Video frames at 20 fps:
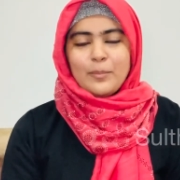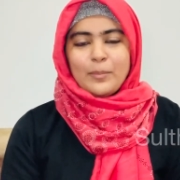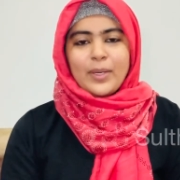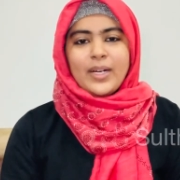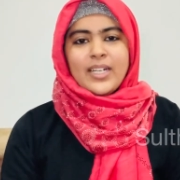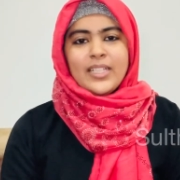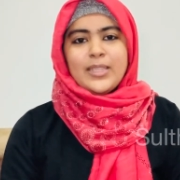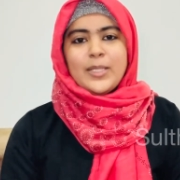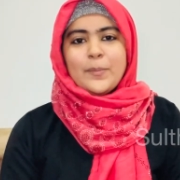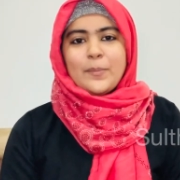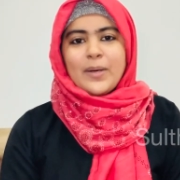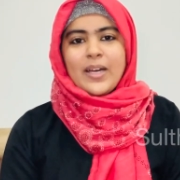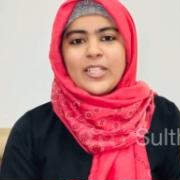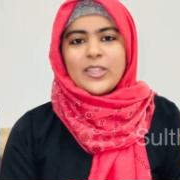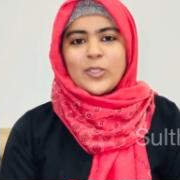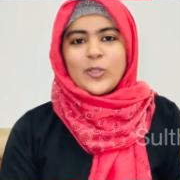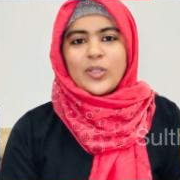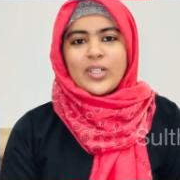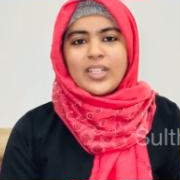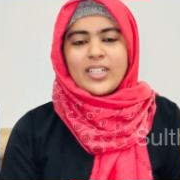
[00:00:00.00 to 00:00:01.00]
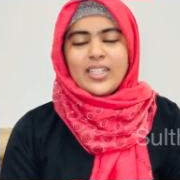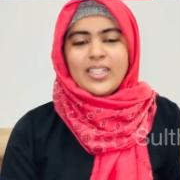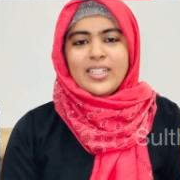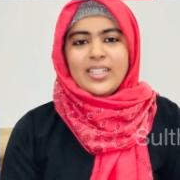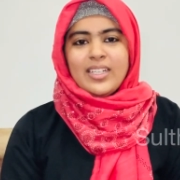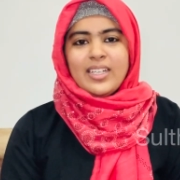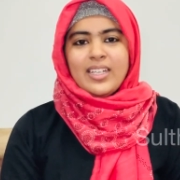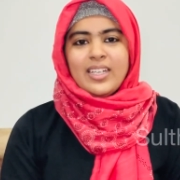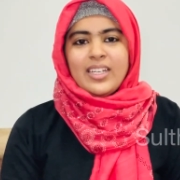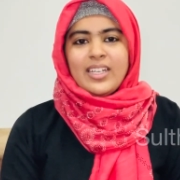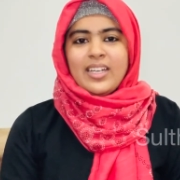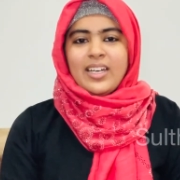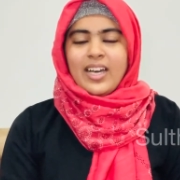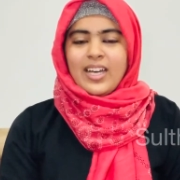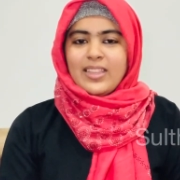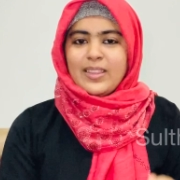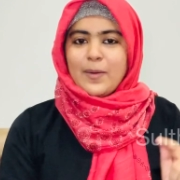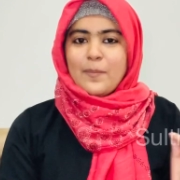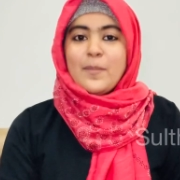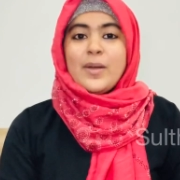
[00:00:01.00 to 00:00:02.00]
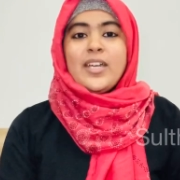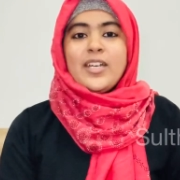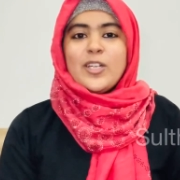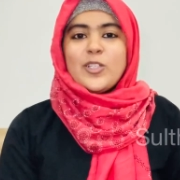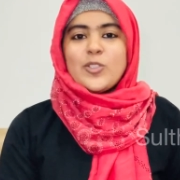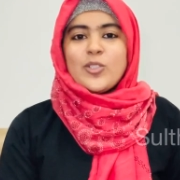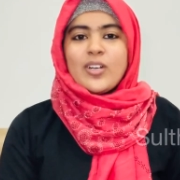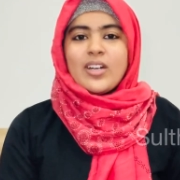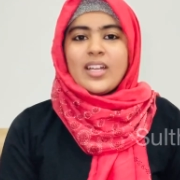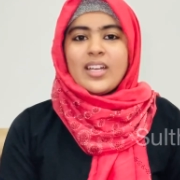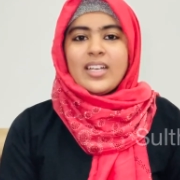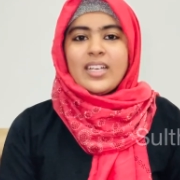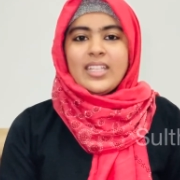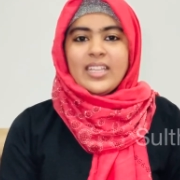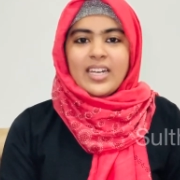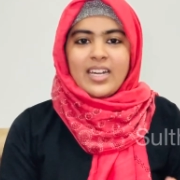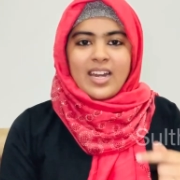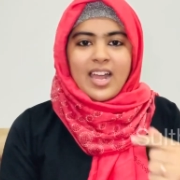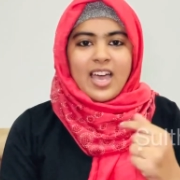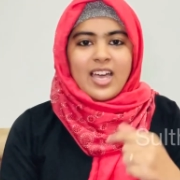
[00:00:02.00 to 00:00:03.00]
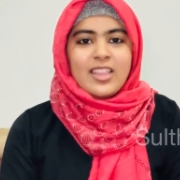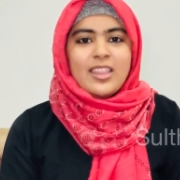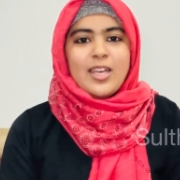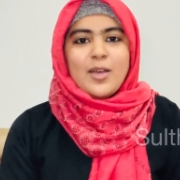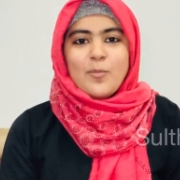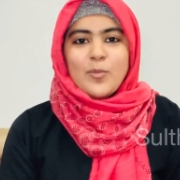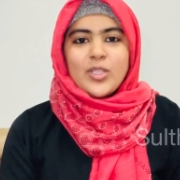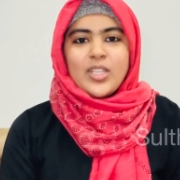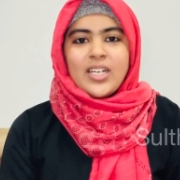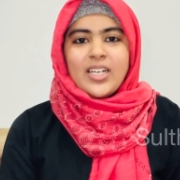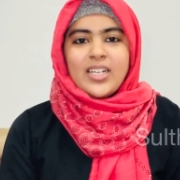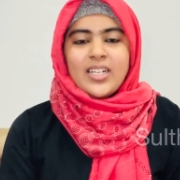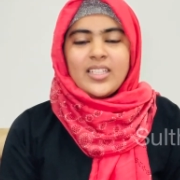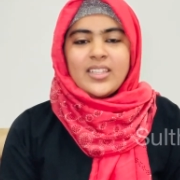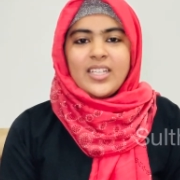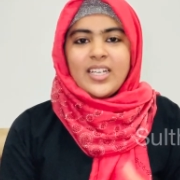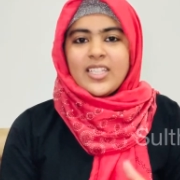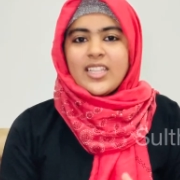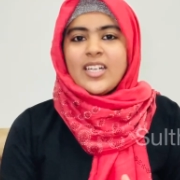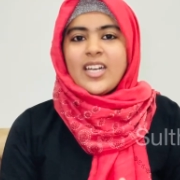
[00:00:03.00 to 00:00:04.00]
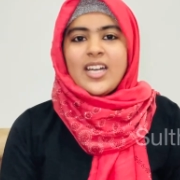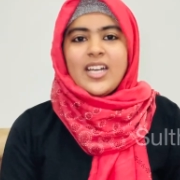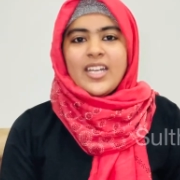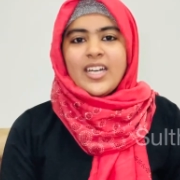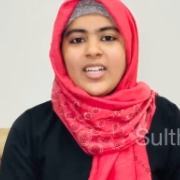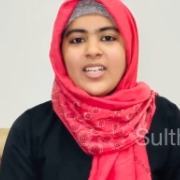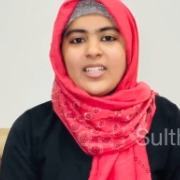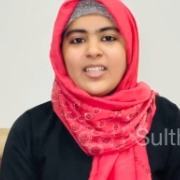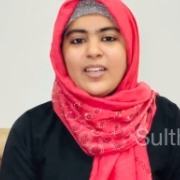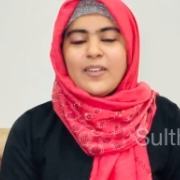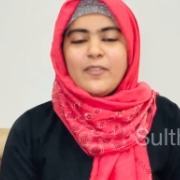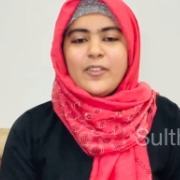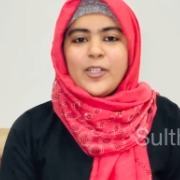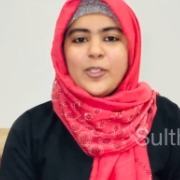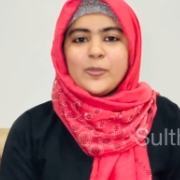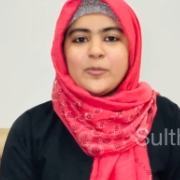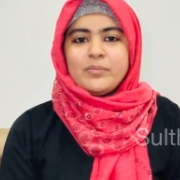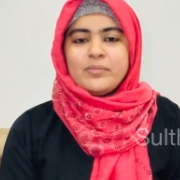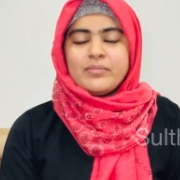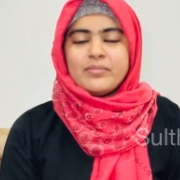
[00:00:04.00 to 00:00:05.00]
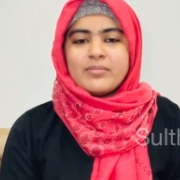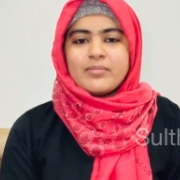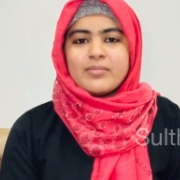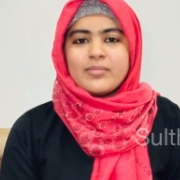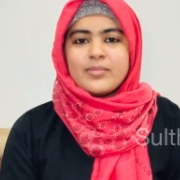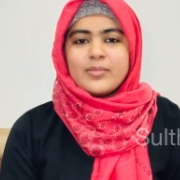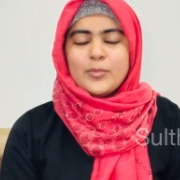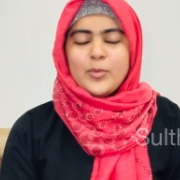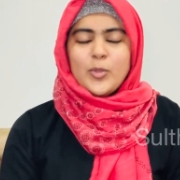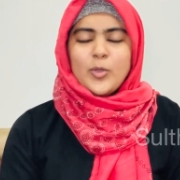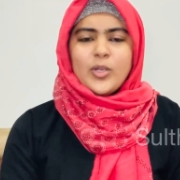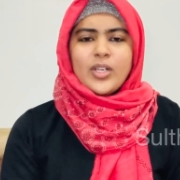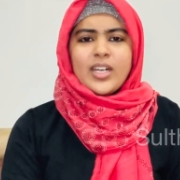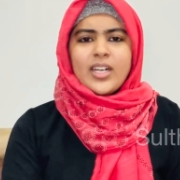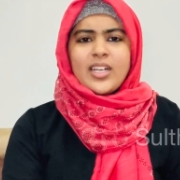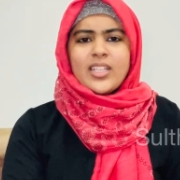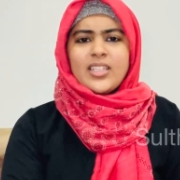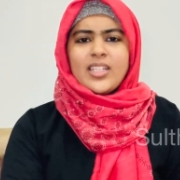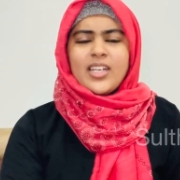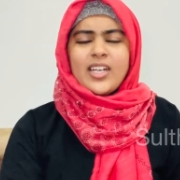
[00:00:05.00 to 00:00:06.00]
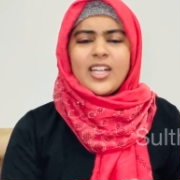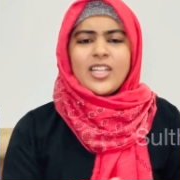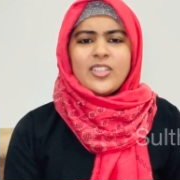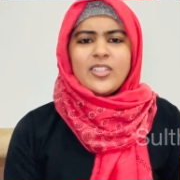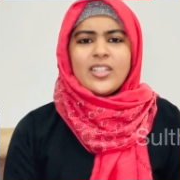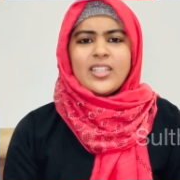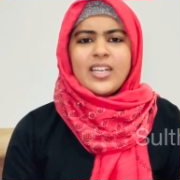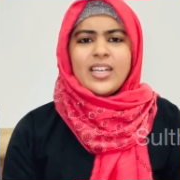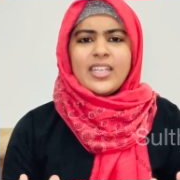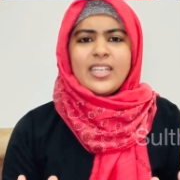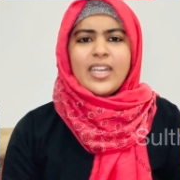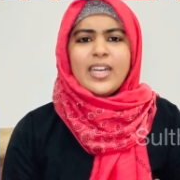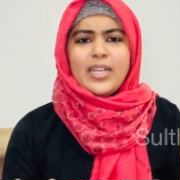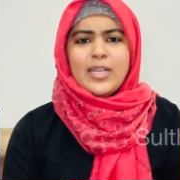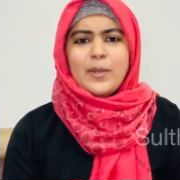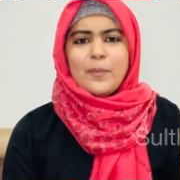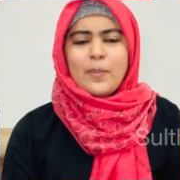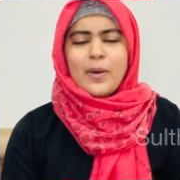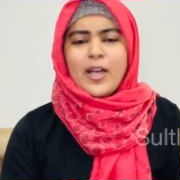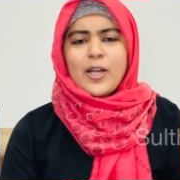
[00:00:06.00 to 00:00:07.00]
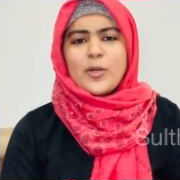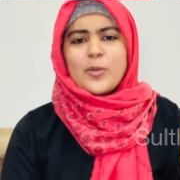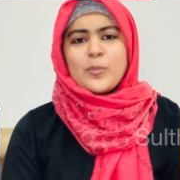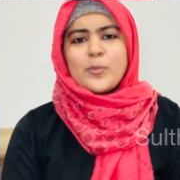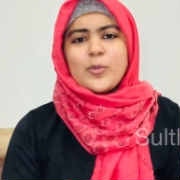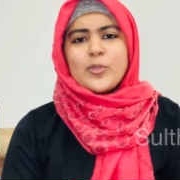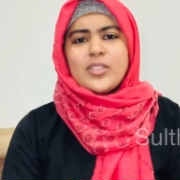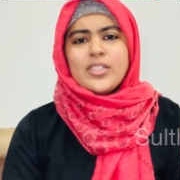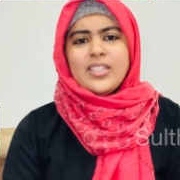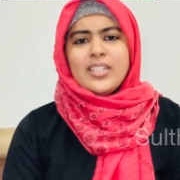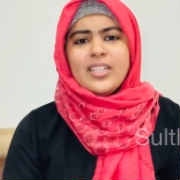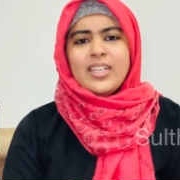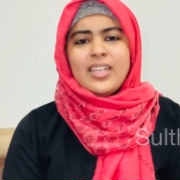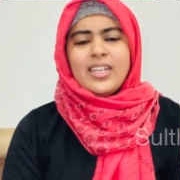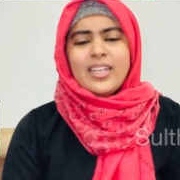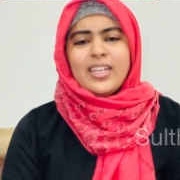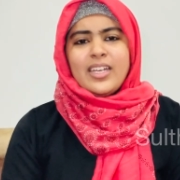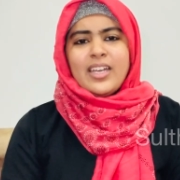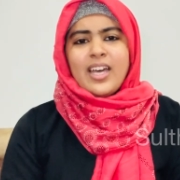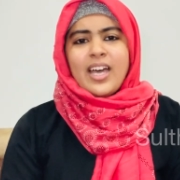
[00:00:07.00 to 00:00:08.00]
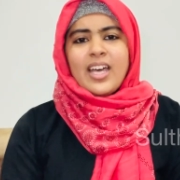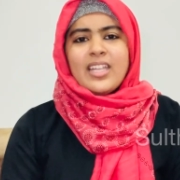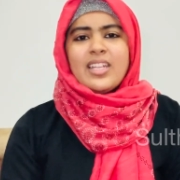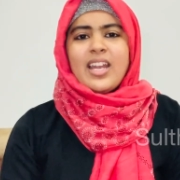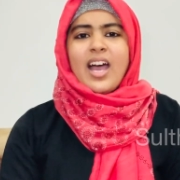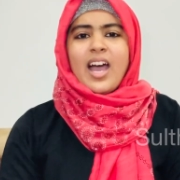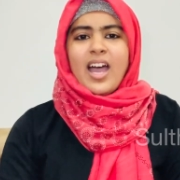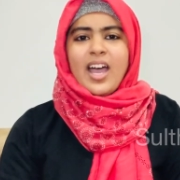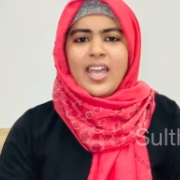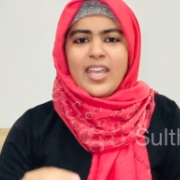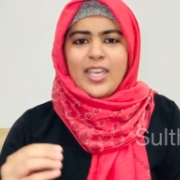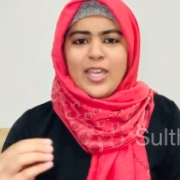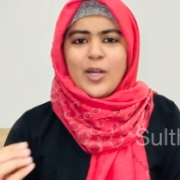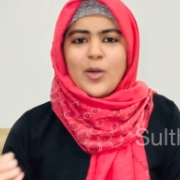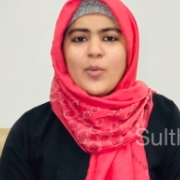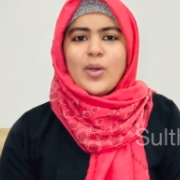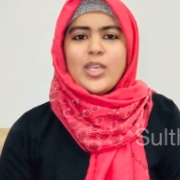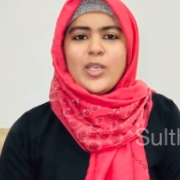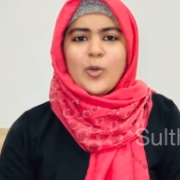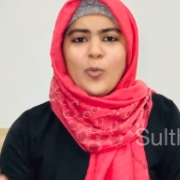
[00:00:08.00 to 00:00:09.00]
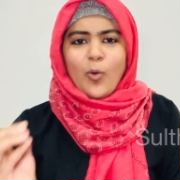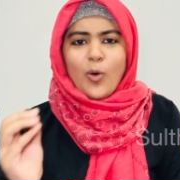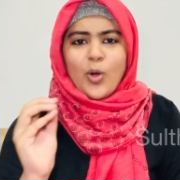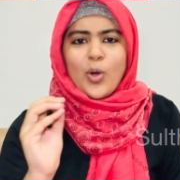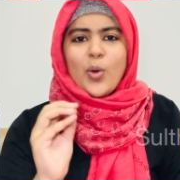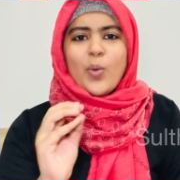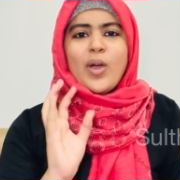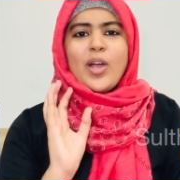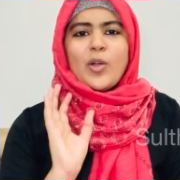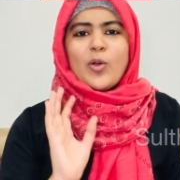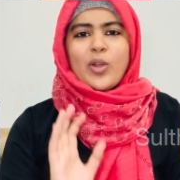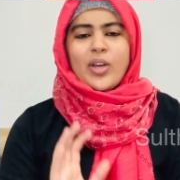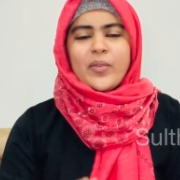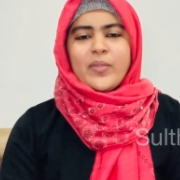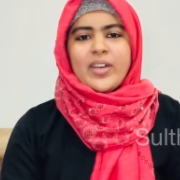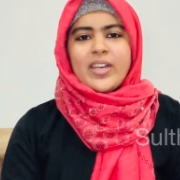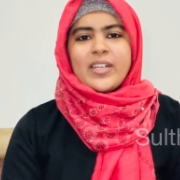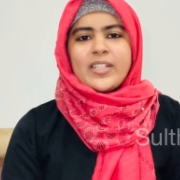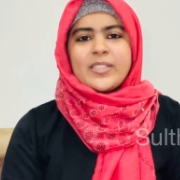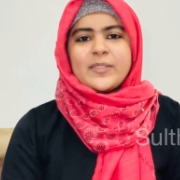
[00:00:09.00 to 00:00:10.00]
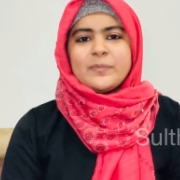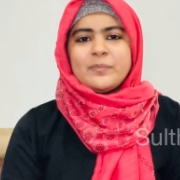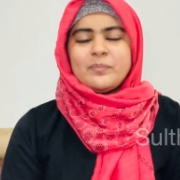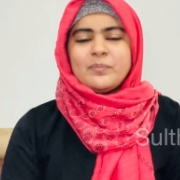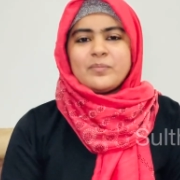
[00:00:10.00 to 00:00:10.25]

பணத்தை பார்த்த உடனே அந்த அம்மா என்ன சொல்கிறாங்க இதை நான் தான் முதல்ல எடுத்தேன் அதனால் எனக்கு தான் வேணும் இப்போ ஒரு கட்டத்தில் எல்லாத்தையும் அதெல்லாம் எண்ணி பார்க்கும்போது அதில் ஆயிரம் ரூபாய்க்கு ஒரு ரூபா குறைவாக இருக்குது